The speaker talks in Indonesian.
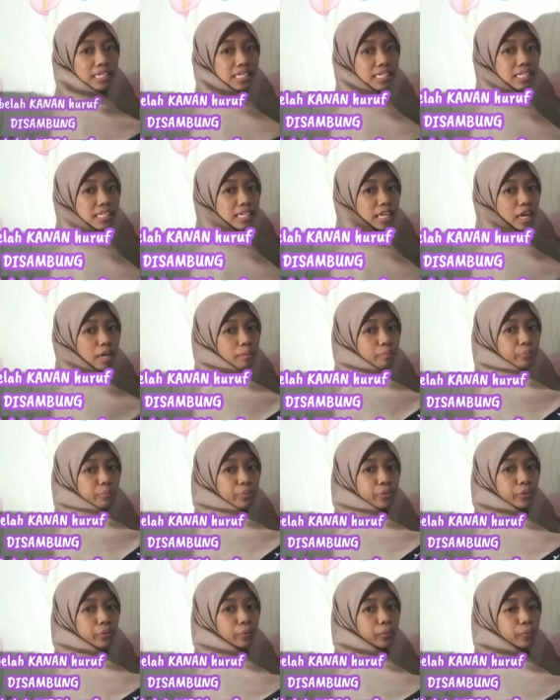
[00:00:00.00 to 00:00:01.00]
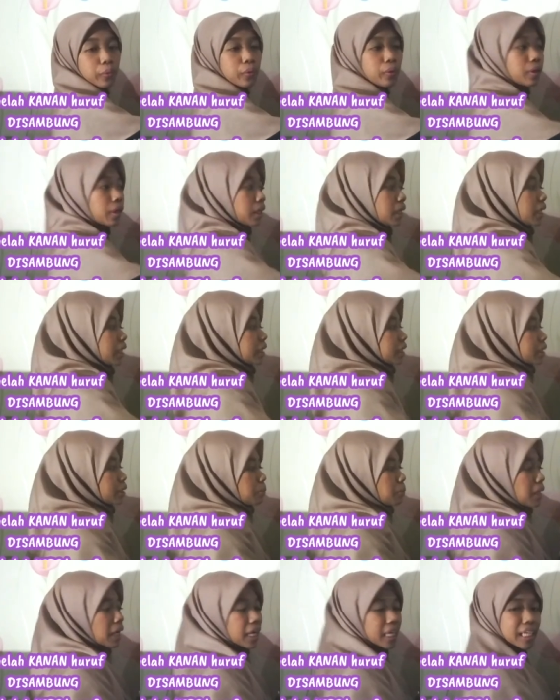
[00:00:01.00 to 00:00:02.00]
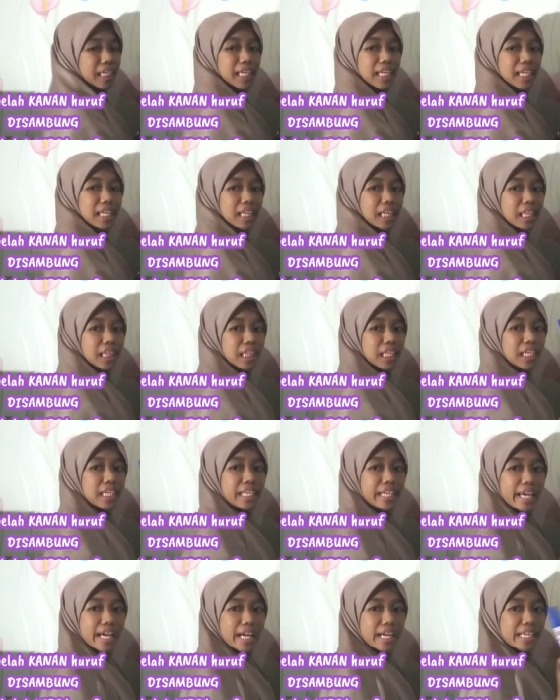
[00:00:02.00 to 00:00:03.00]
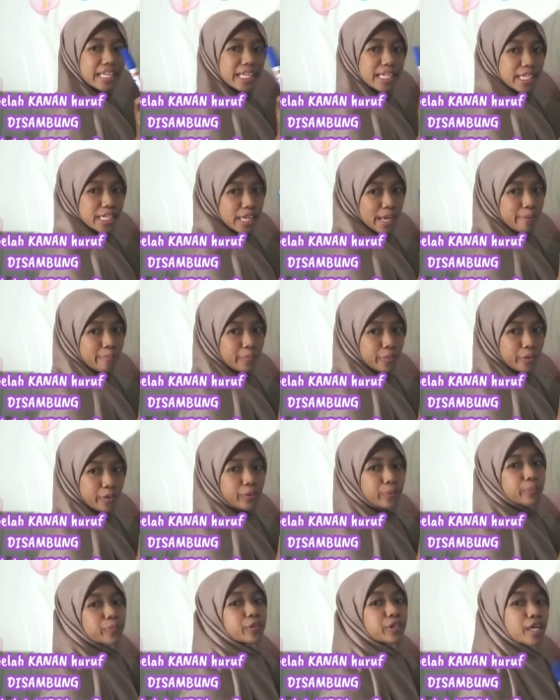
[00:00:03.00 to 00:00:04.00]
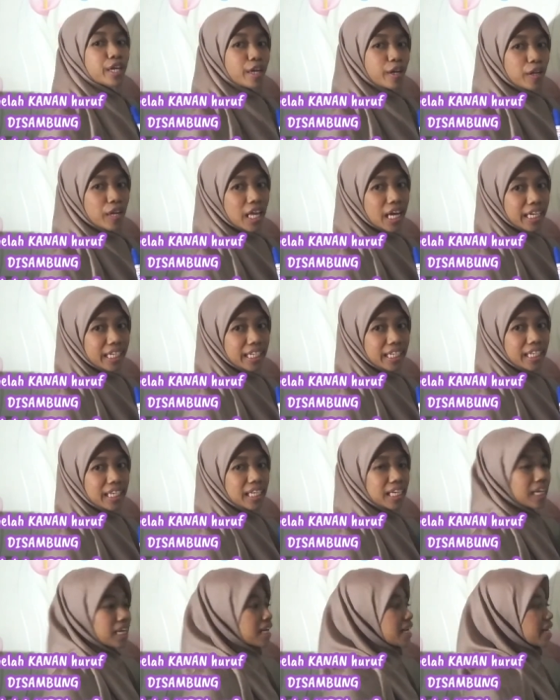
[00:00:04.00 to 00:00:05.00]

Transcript: disambung, sebelah kiri tidak disambung. Udara langi.